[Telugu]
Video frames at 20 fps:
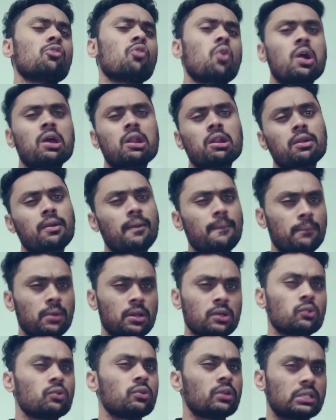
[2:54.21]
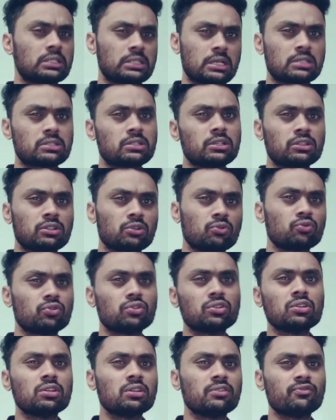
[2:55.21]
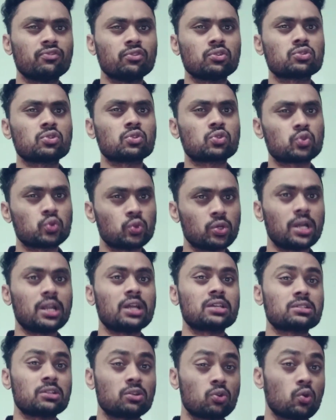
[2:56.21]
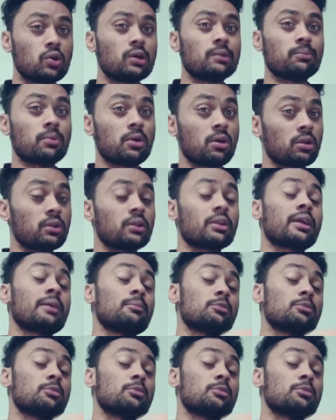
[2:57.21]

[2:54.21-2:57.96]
రాయల్ రంబల్కి ఉండే ఛాన్స్ అయితే ఉంది ఈ ఫ్యూర్ సో చూడాలి అసలు లోగన్ పాల్